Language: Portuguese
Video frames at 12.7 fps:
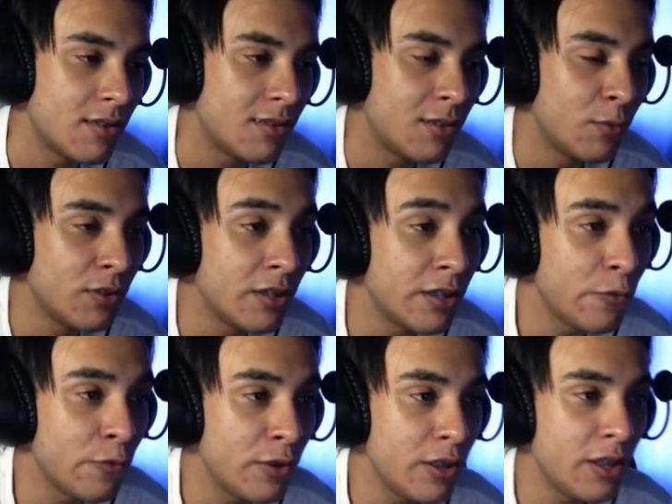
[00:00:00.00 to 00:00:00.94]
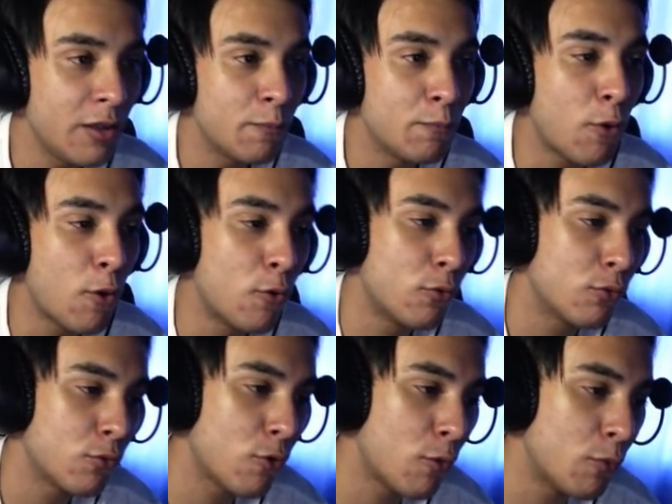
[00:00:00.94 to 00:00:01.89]
Se você definir bom
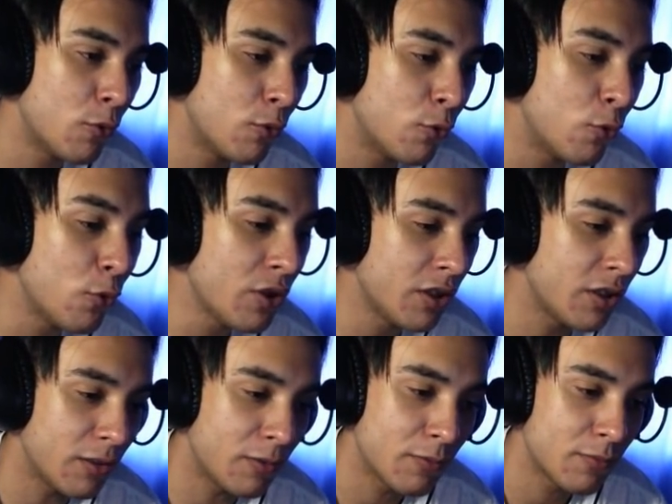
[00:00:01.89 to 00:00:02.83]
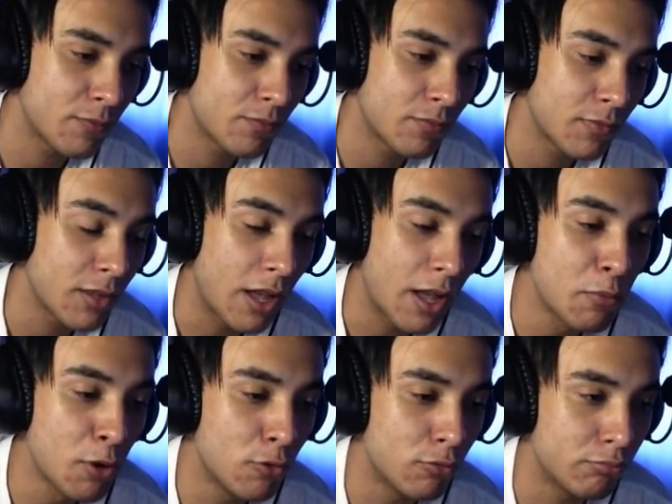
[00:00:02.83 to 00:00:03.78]
como ruim, é
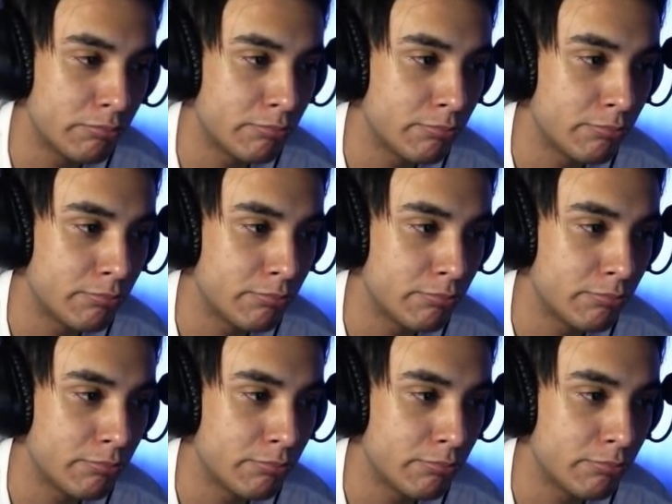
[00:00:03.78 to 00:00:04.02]
bom